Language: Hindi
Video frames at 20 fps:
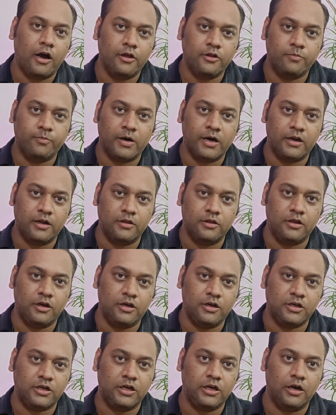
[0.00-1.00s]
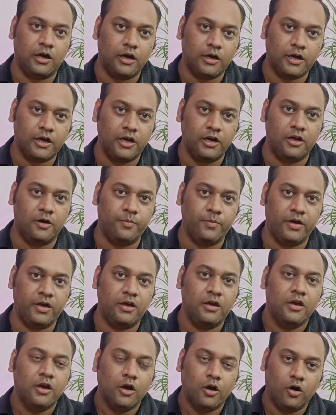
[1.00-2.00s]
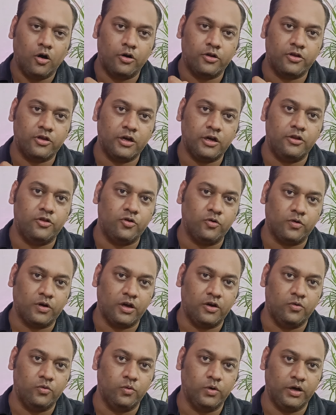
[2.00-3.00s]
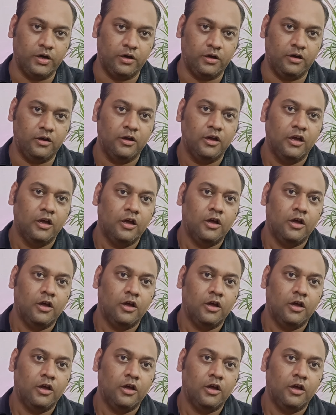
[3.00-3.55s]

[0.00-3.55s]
आज भारत देश की आंखें नम हैं और सर झुके हुए हैं